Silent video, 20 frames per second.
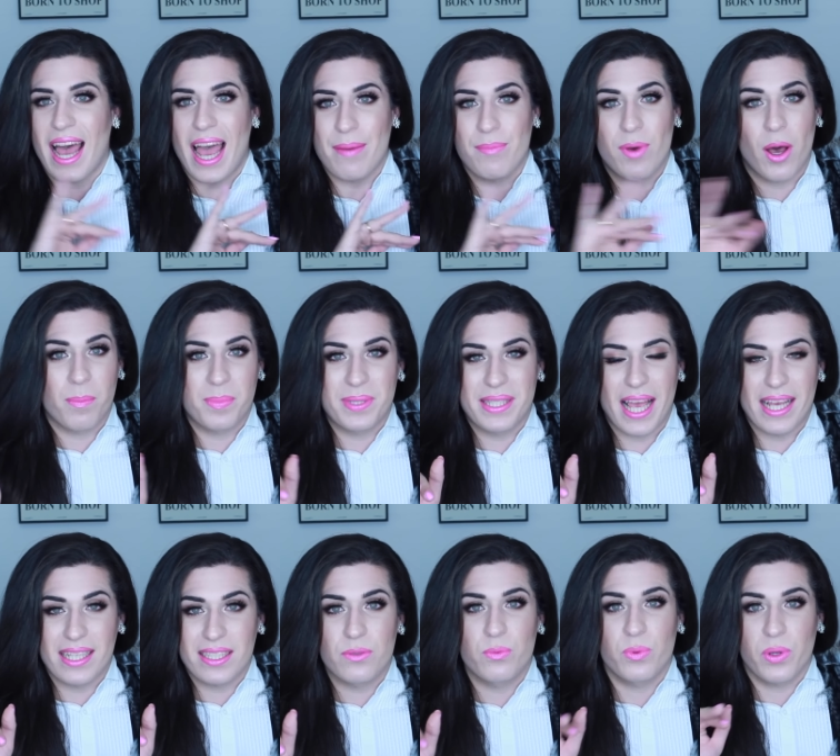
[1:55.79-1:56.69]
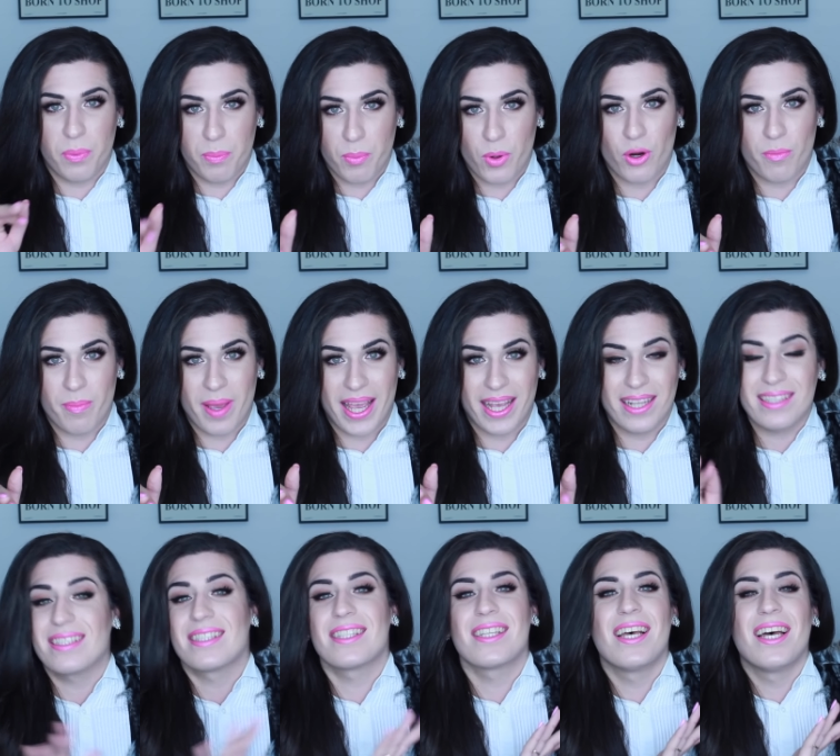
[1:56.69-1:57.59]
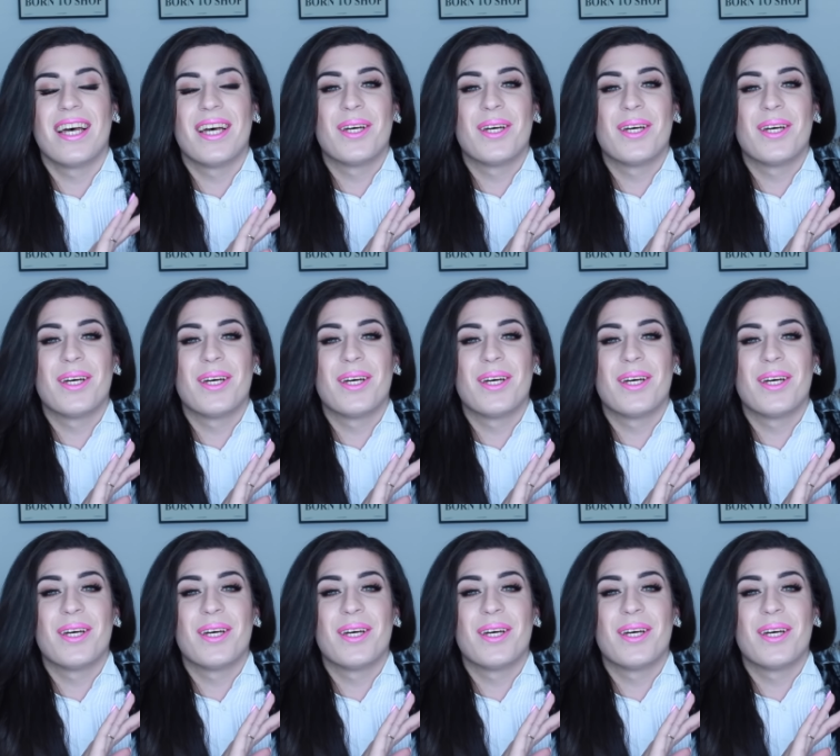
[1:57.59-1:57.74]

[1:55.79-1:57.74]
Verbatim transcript: I'm obsessed with mermaids.